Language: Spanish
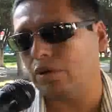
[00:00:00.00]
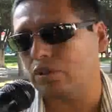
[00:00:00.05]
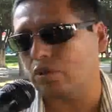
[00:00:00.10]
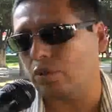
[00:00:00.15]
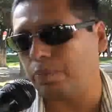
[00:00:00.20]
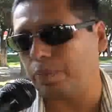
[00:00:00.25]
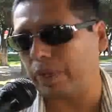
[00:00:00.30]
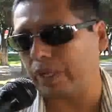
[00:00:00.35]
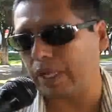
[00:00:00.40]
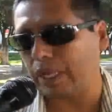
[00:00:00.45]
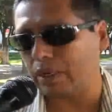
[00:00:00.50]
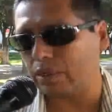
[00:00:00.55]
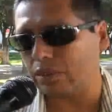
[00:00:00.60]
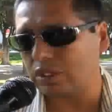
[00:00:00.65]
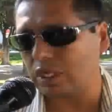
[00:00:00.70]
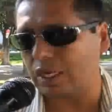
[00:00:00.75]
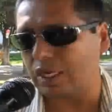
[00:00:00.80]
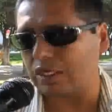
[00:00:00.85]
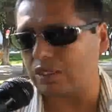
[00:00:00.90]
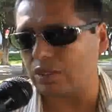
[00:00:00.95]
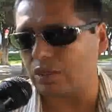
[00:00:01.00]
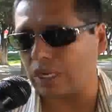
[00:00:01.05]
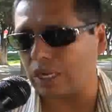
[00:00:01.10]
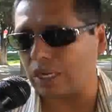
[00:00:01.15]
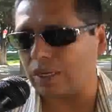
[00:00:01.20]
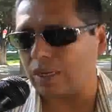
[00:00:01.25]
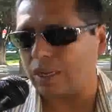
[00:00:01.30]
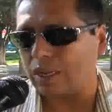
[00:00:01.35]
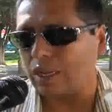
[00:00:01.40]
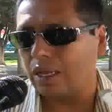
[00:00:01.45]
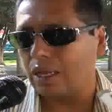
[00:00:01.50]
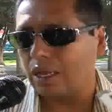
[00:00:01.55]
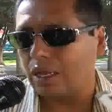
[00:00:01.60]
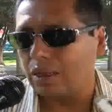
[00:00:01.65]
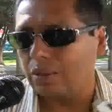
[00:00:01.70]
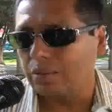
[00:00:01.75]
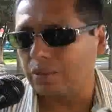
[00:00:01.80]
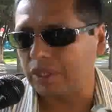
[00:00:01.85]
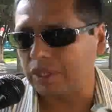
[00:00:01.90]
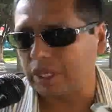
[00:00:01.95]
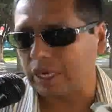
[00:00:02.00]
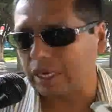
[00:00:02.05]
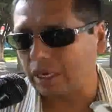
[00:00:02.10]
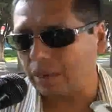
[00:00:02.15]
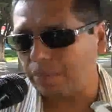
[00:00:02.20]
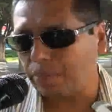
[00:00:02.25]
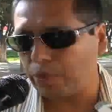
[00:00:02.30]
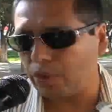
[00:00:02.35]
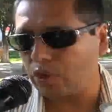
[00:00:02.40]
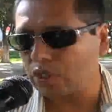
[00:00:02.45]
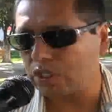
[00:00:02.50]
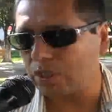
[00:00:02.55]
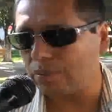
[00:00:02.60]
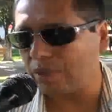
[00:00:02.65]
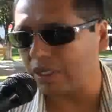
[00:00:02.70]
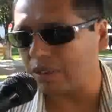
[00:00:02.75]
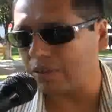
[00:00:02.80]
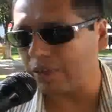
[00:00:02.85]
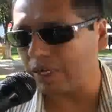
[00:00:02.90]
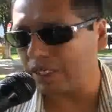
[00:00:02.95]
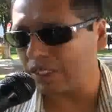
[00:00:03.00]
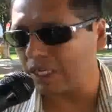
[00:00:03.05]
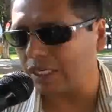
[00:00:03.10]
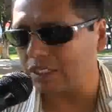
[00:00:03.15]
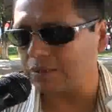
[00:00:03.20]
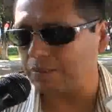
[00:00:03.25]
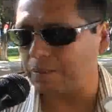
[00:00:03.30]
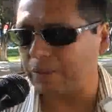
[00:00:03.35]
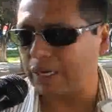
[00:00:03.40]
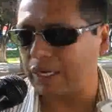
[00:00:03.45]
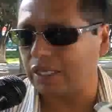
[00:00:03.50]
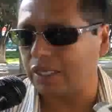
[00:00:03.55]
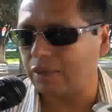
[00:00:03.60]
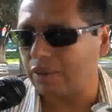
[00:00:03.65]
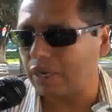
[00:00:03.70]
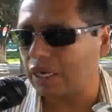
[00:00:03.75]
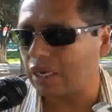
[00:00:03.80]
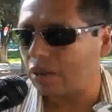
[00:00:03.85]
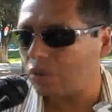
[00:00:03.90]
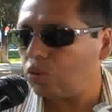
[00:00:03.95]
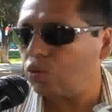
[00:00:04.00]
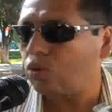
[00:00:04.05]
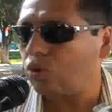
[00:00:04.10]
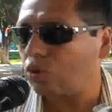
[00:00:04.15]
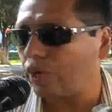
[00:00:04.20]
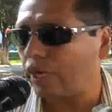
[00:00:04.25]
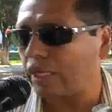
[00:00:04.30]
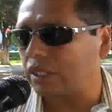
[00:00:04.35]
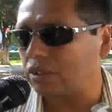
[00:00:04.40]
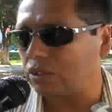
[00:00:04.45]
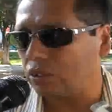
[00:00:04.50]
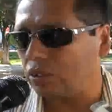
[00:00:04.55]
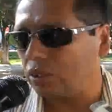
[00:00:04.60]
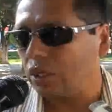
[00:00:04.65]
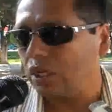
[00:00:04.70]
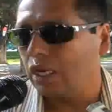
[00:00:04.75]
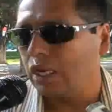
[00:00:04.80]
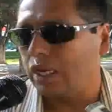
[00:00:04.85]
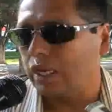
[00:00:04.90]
los compañeros del Nacional vendrán en próximas fechas para llevar a cabo un congreso